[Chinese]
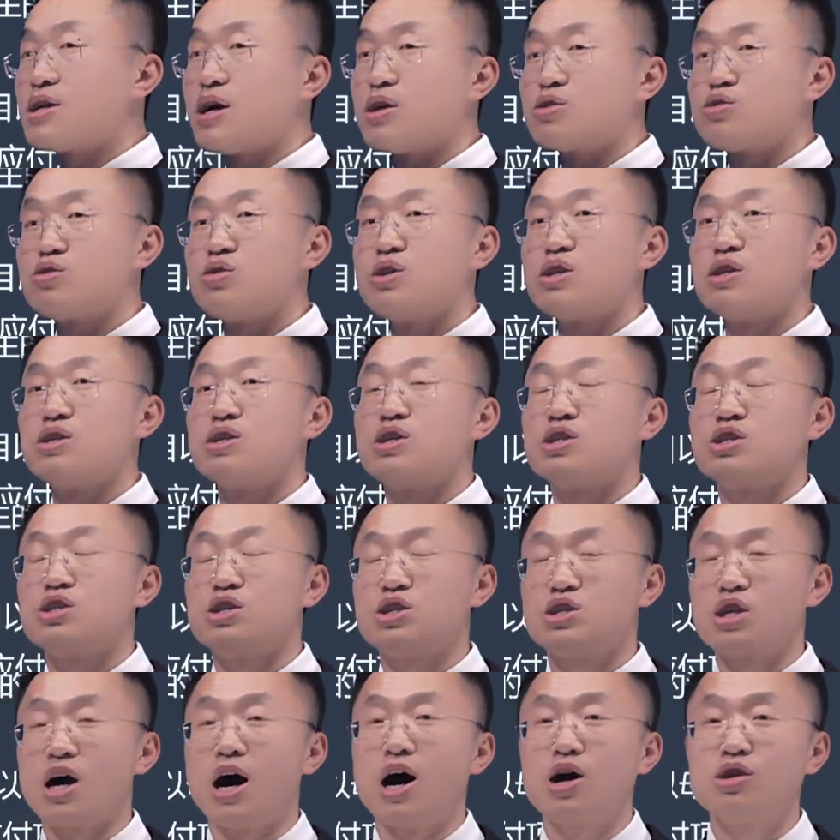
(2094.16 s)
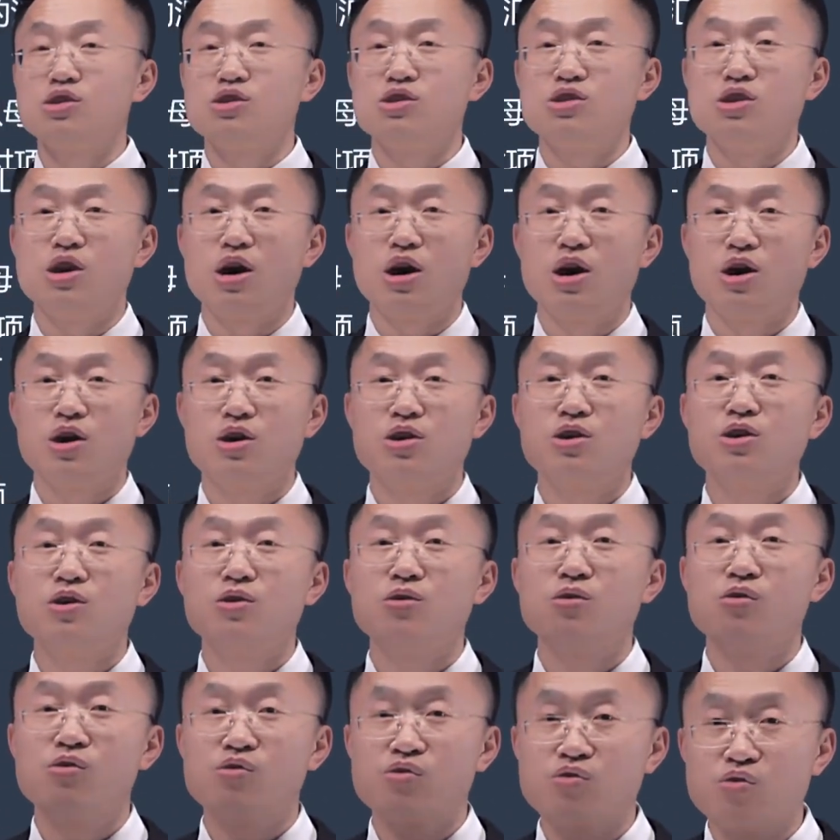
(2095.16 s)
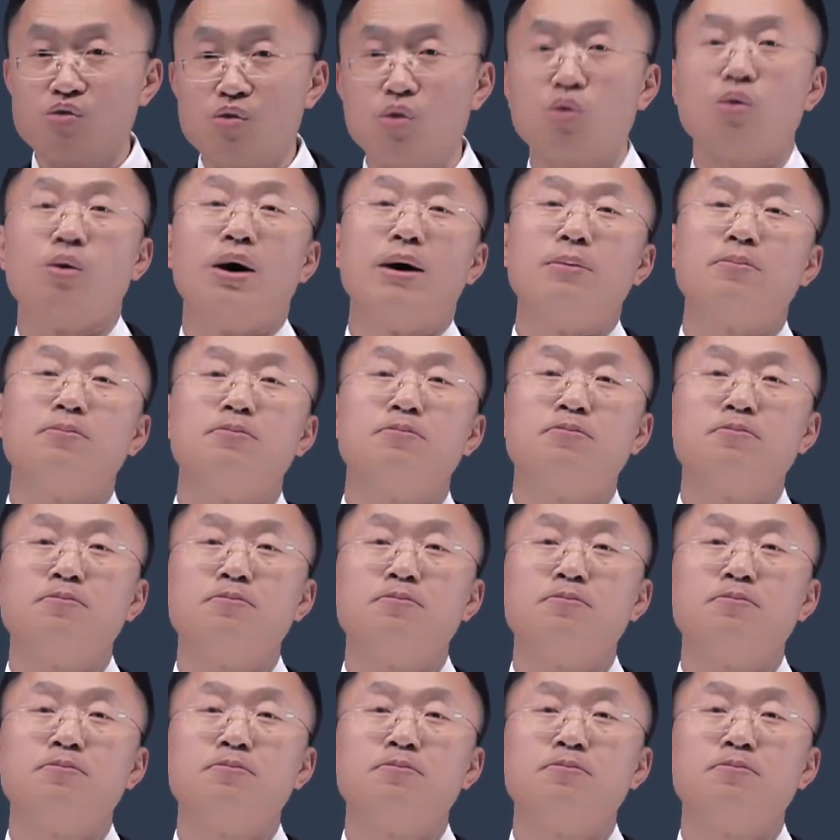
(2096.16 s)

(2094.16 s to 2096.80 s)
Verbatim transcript: 上确认的是长期应付款，